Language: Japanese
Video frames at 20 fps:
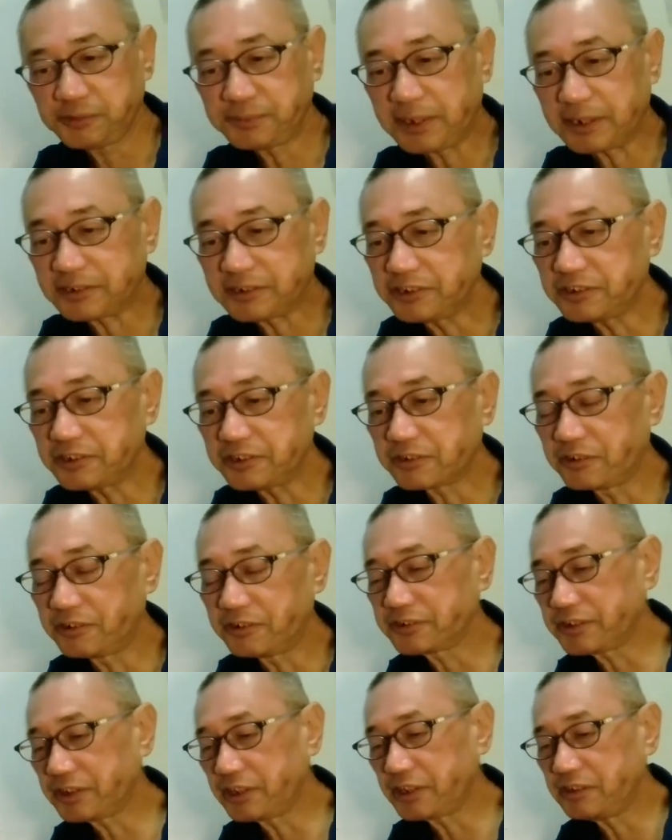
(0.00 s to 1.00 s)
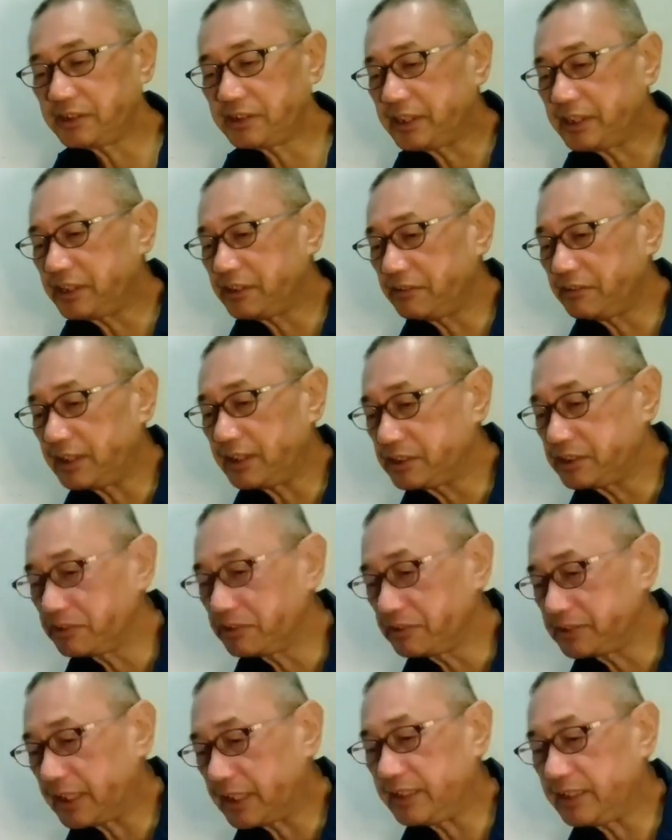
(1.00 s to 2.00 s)
うまくコントロールできるような
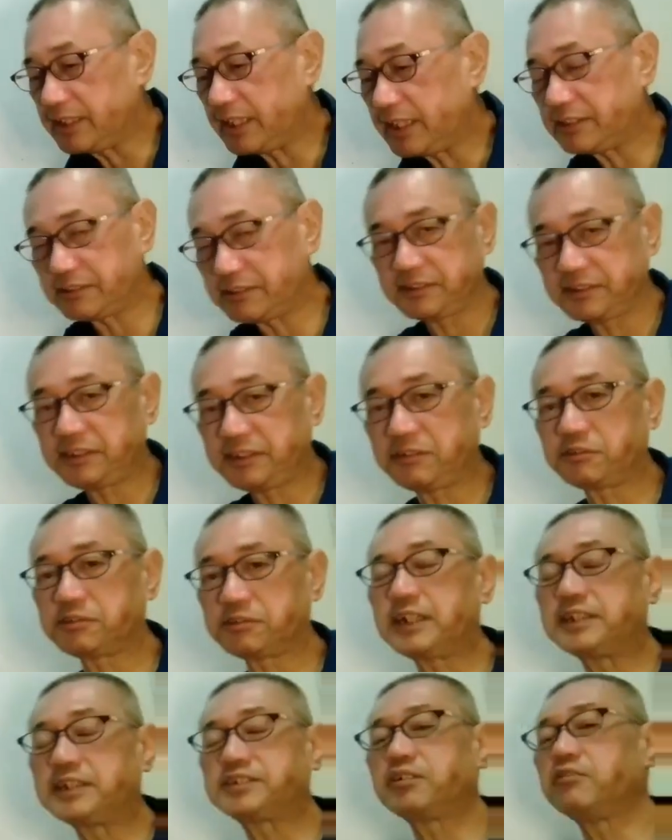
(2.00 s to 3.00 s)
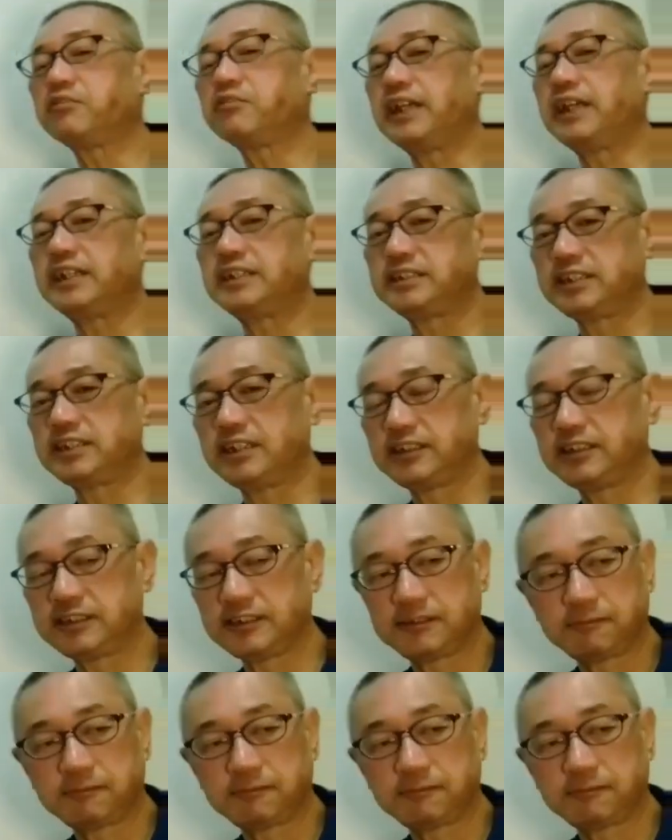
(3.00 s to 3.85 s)
上司になるってことがすごく大事。